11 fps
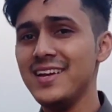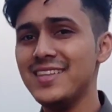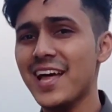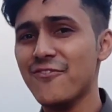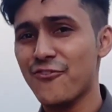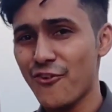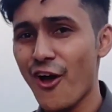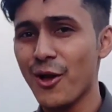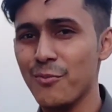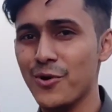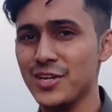ইট দ্যাট
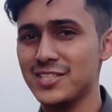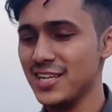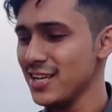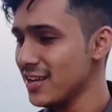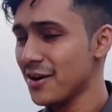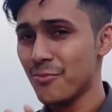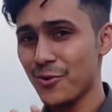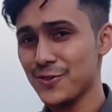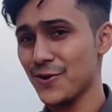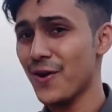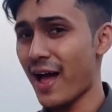ফ্রগ বইটি
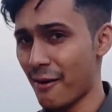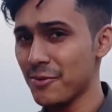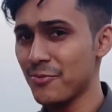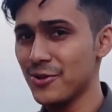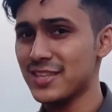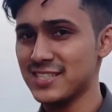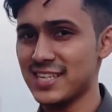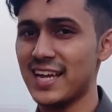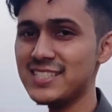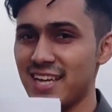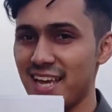মতো আমি বলতে
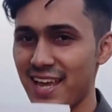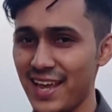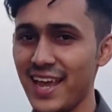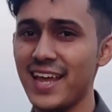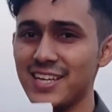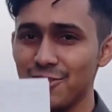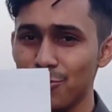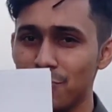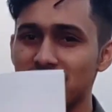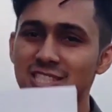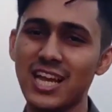চাই যে এই
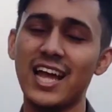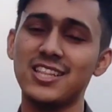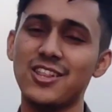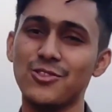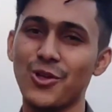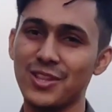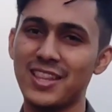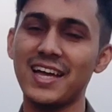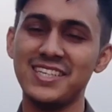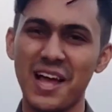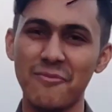উদ্ভিদের সাহিত্য
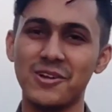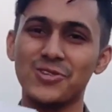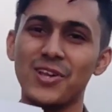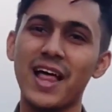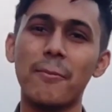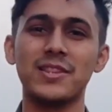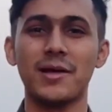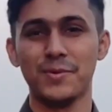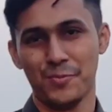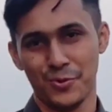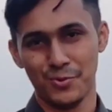অধ্যায়টি আমরা আসলে ধাপে
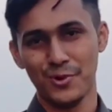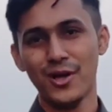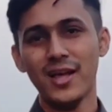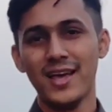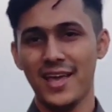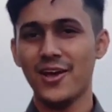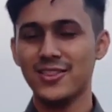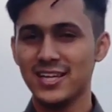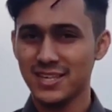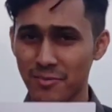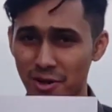ধাপে পড়বো এই
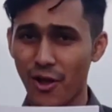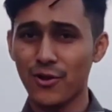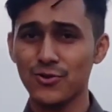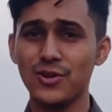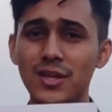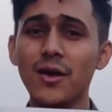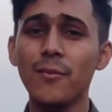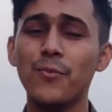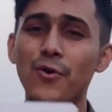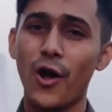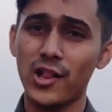অধ্যায়টি আমরা কখনোই
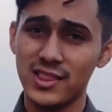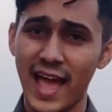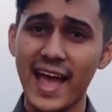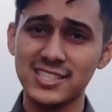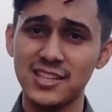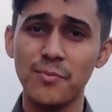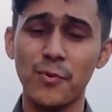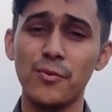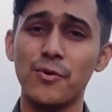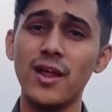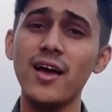পুরো অধ্যায় একসাথে
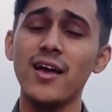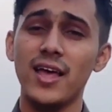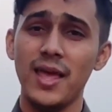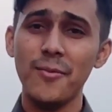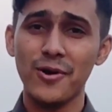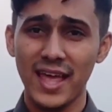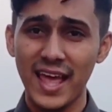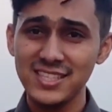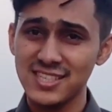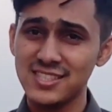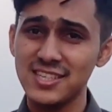পড়বো না এবং
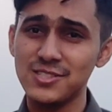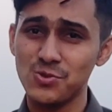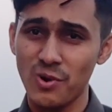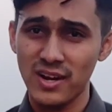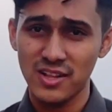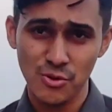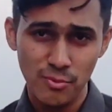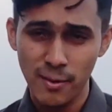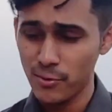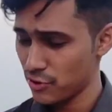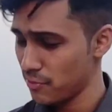এইচএসসির স্টুডেন্টরা
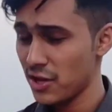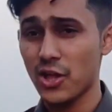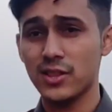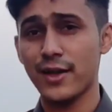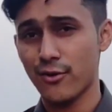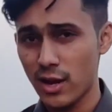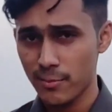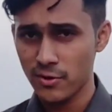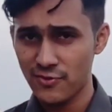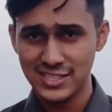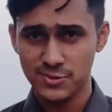তোমরা প্রথমে অধ্যায়
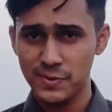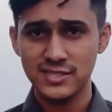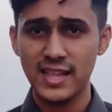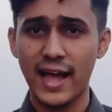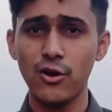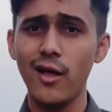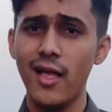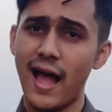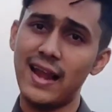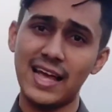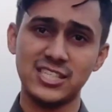খোলার পর ফার্স্ট পেজ দেখো
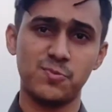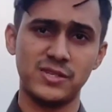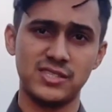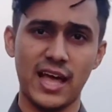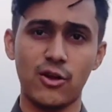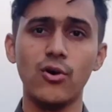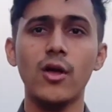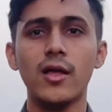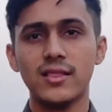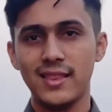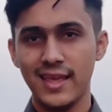আর লাস্ট পেজ দেখো
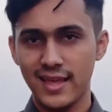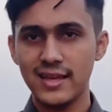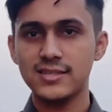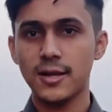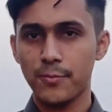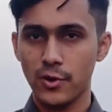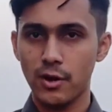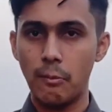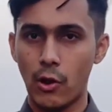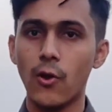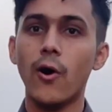দেখে হিসাব
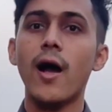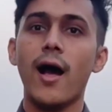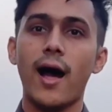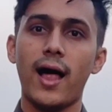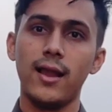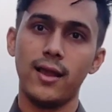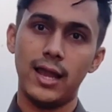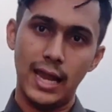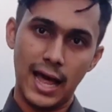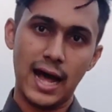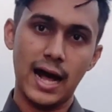করে বলো
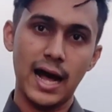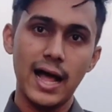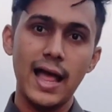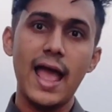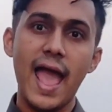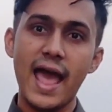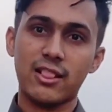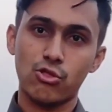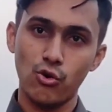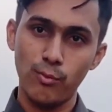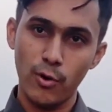আল্লাহ
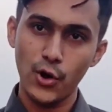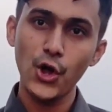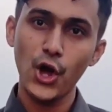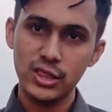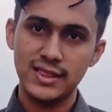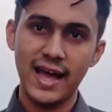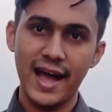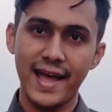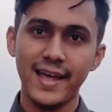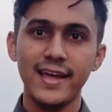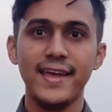এত বড়
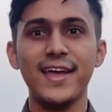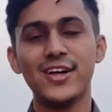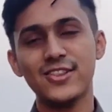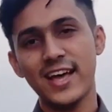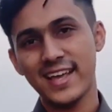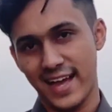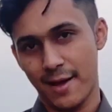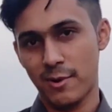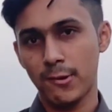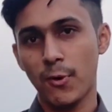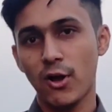অধ্যায় এই অধ্যায়কে
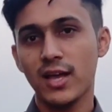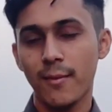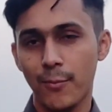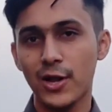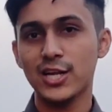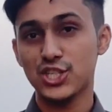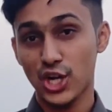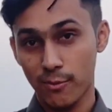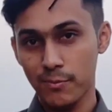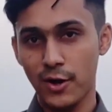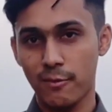আমার পক্ষে পড়া
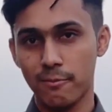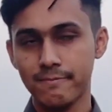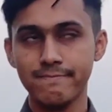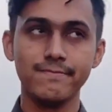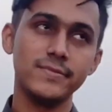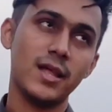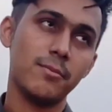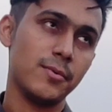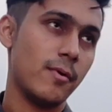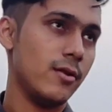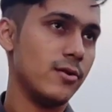সম্ভব
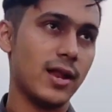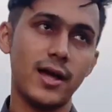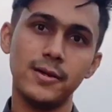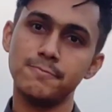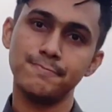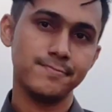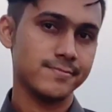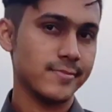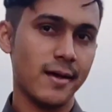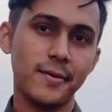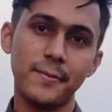তারপর বলো না
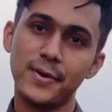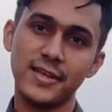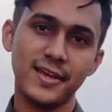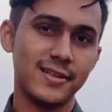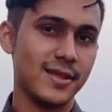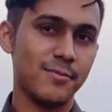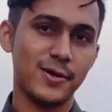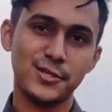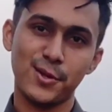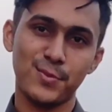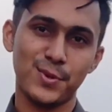আমার পক্ষে অধ্যায়
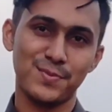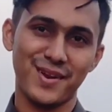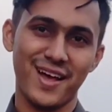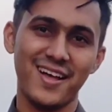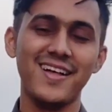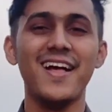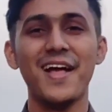পড়া সম্ভব না